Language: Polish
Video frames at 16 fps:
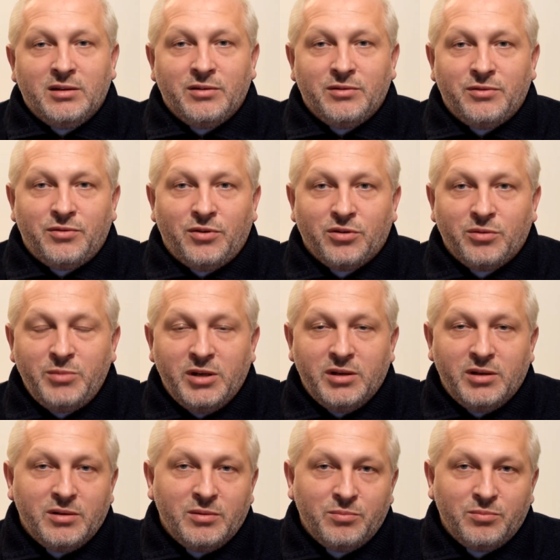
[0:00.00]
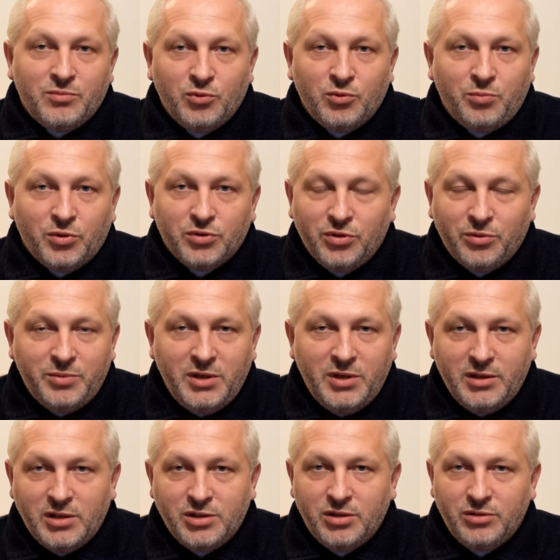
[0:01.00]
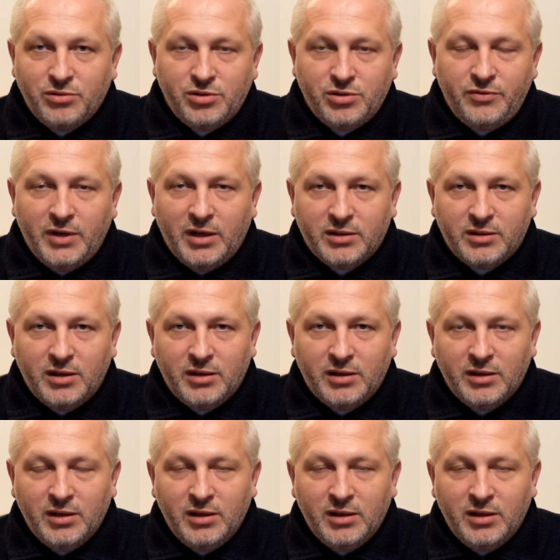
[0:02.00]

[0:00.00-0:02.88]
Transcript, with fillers: w formie upodobnienia się do świata.